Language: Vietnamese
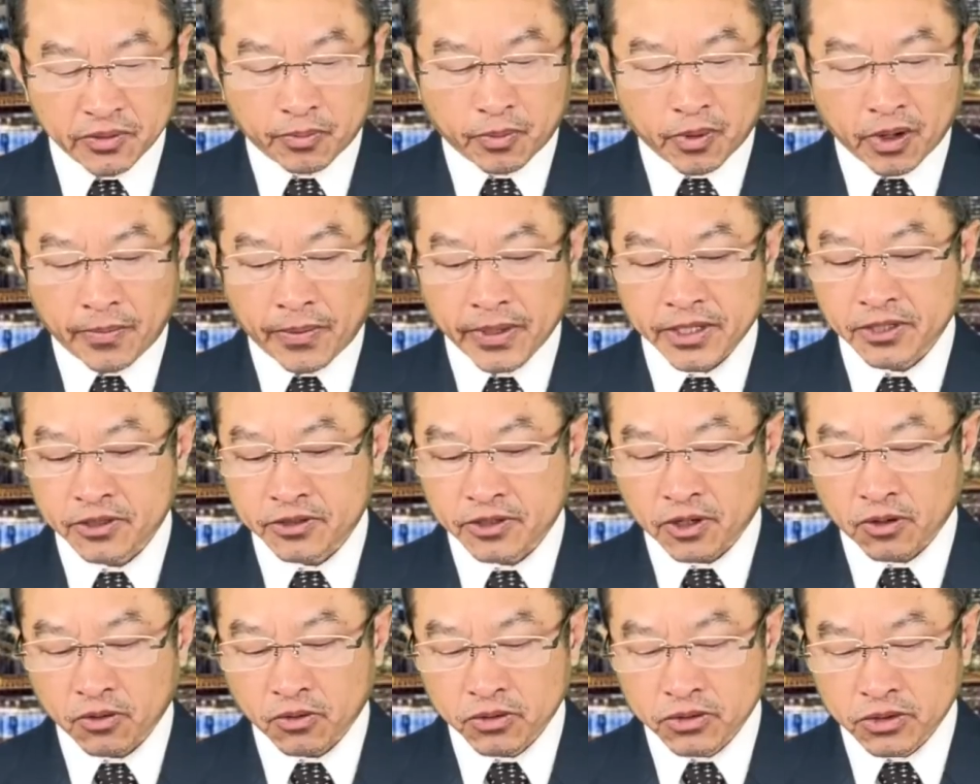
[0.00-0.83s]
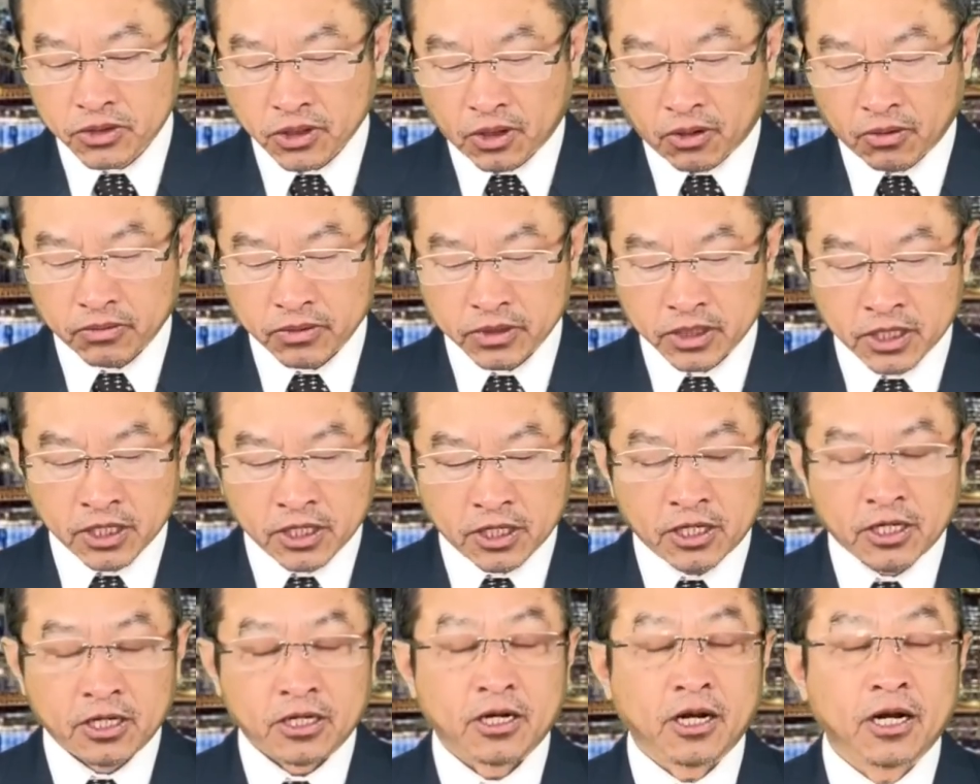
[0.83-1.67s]
bùa bây giờ trâu luôn rộng
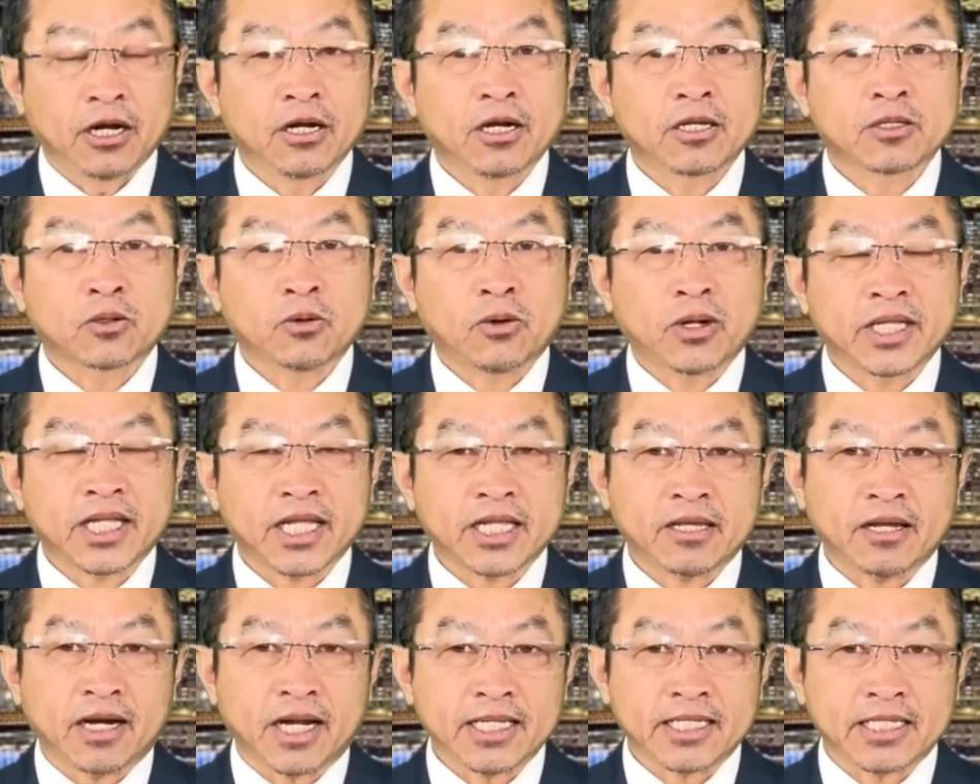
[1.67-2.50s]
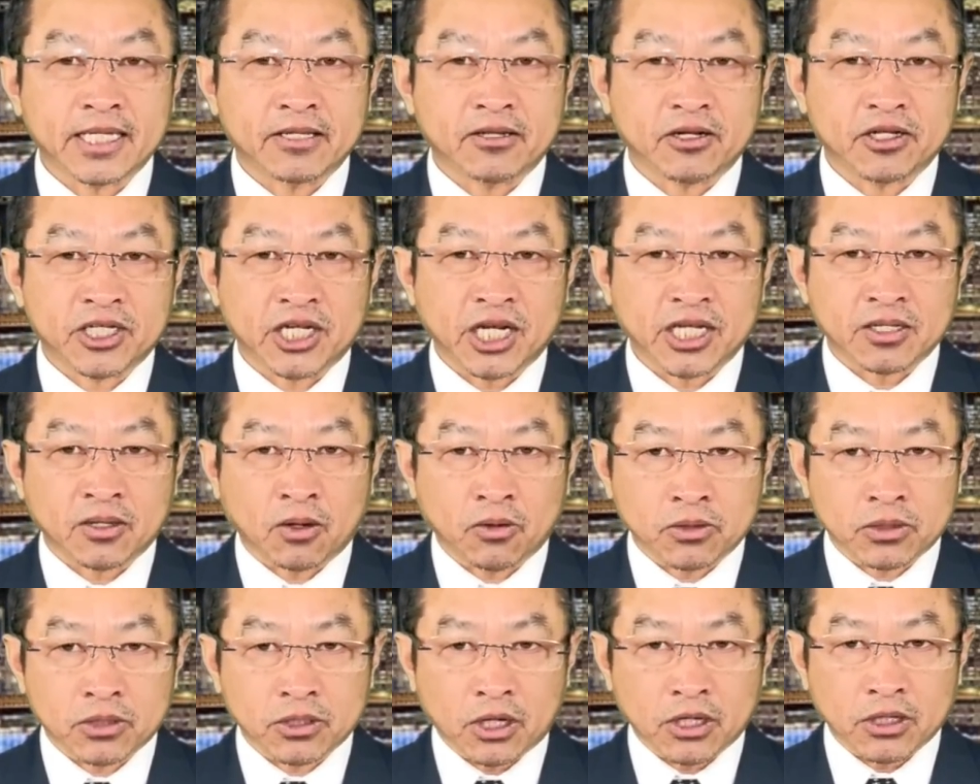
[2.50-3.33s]
lỡ lỡ tua tới giờ là sẽ cho chết thâu
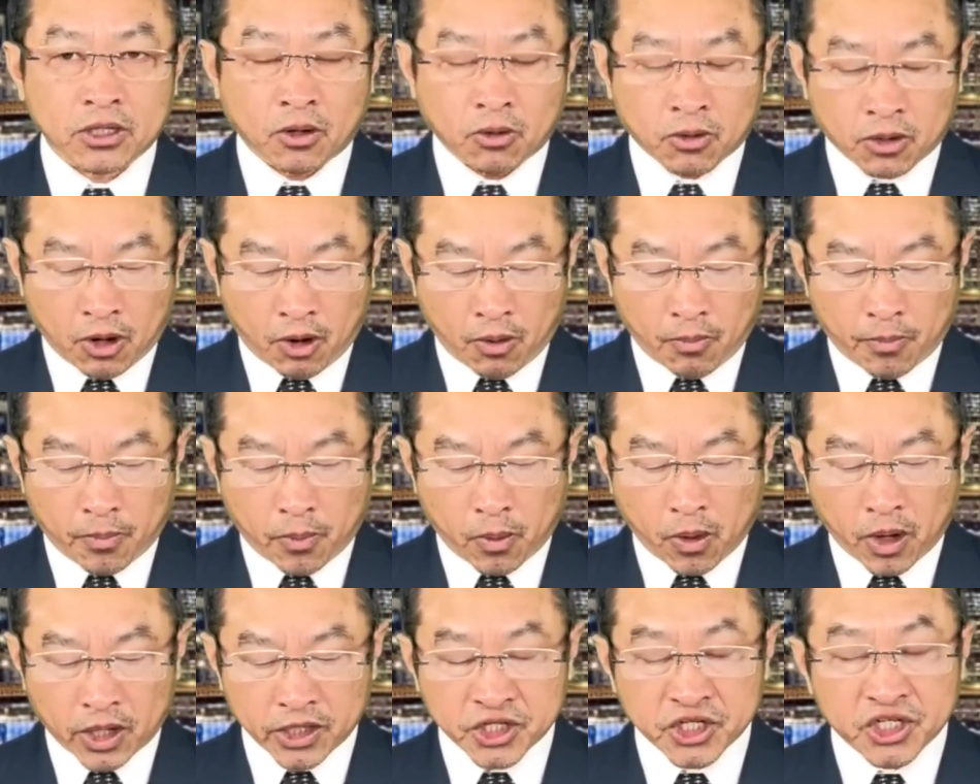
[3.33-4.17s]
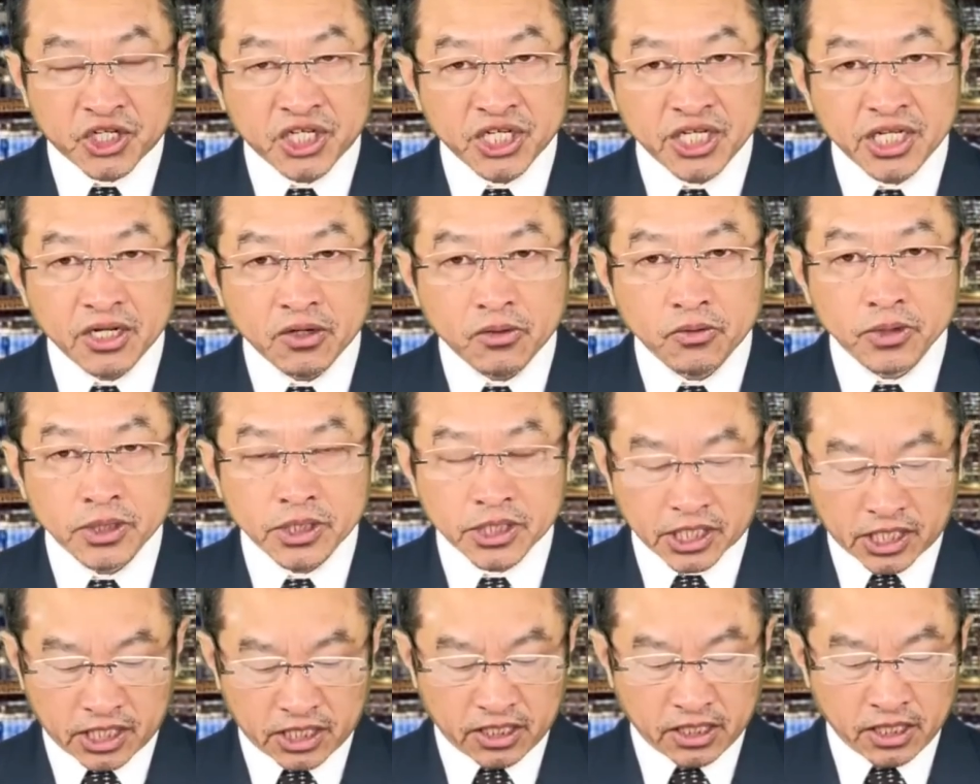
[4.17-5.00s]
trâu thâu còn bùa chi luôn
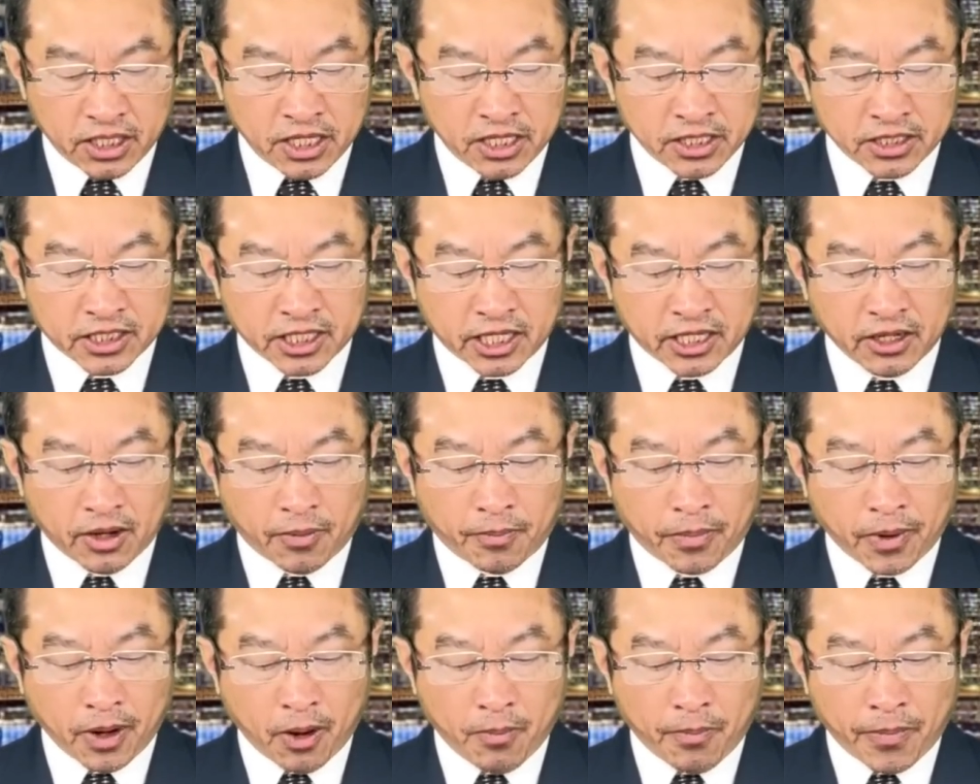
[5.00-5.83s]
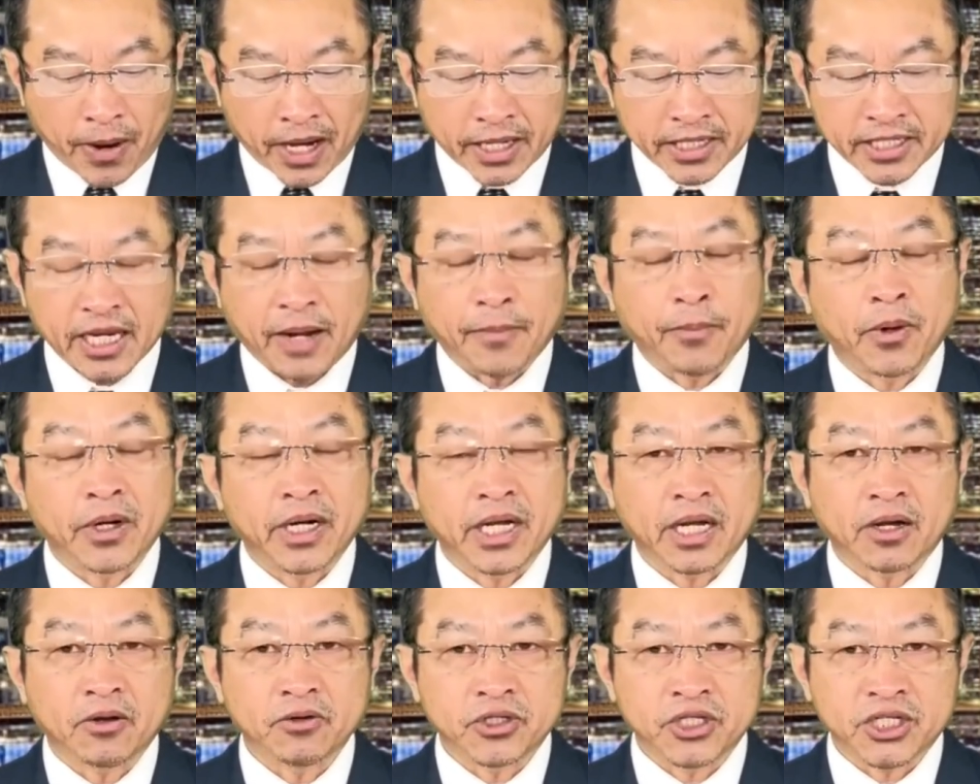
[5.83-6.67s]
gì chỉ cho lâu phải xa bùa
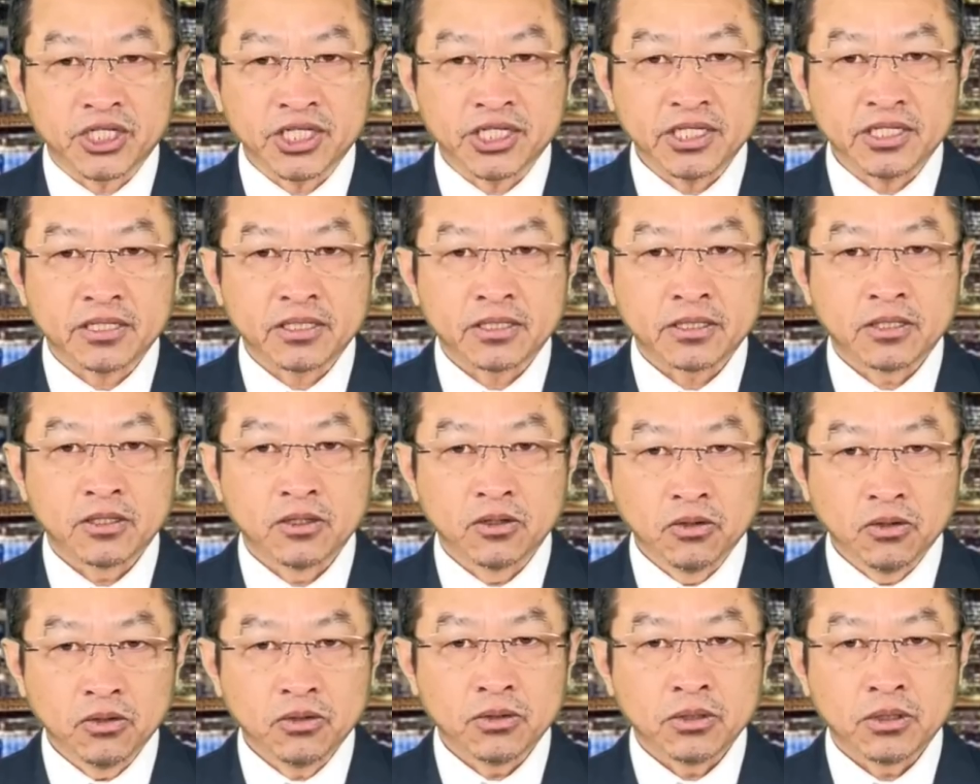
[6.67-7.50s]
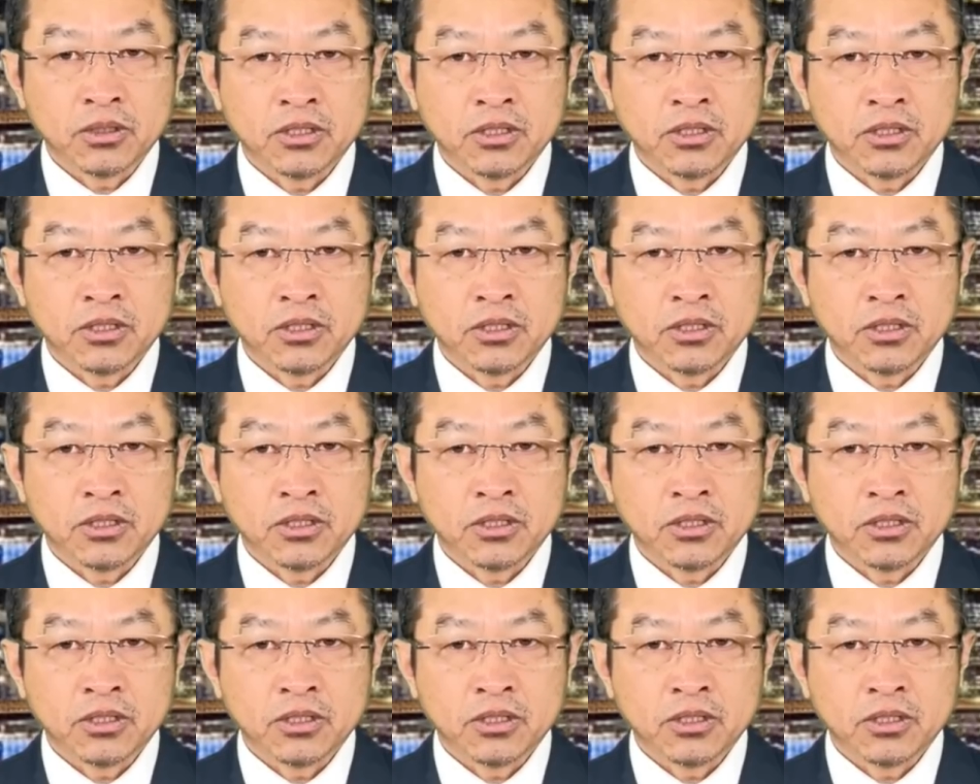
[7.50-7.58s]
đừng có chi luôn